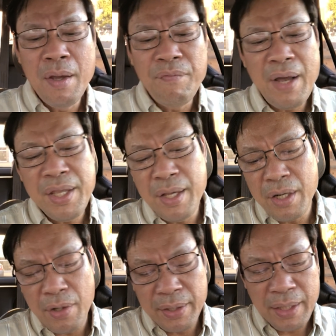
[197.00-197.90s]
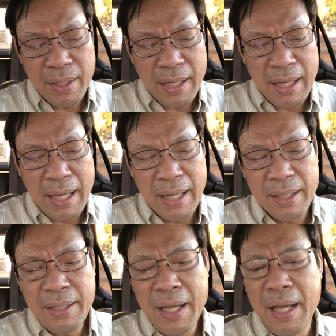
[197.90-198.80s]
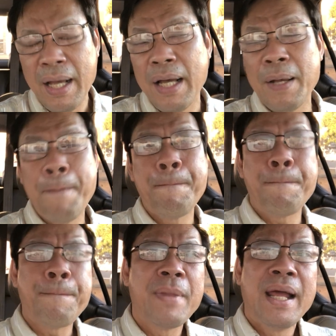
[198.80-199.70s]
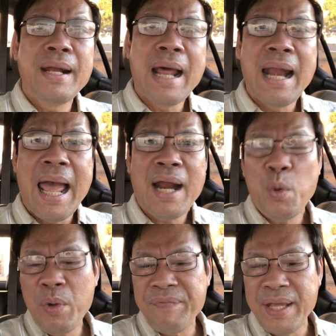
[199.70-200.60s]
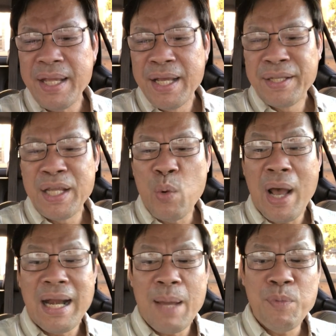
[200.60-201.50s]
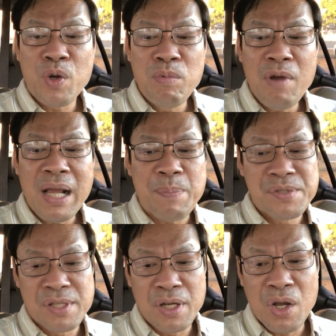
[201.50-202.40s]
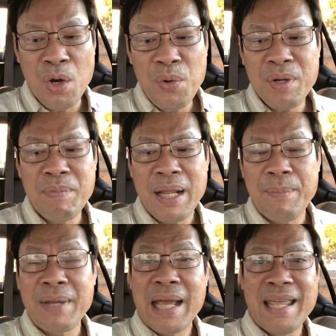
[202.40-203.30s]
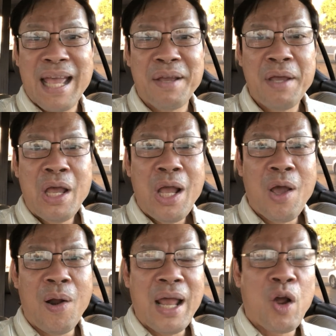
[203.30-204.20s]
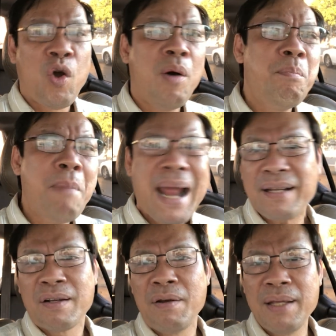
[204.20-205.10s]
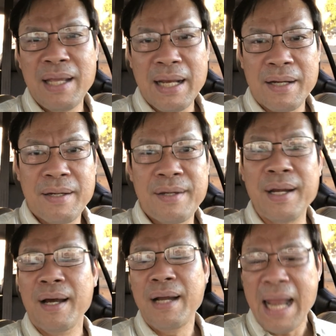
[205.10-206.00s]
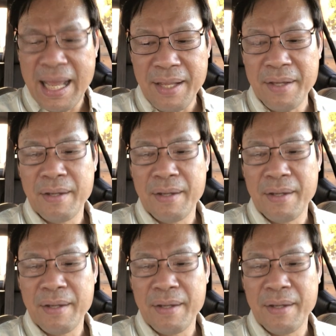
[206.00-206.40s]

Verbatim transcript: vâng vừa rồi thì à, ở à, Đà Lạt đó quý vị thì Hoài Lâm cũng có gặp sự cố trọng điểm ca nhạc gọi là comeback có nghĩa là trở lại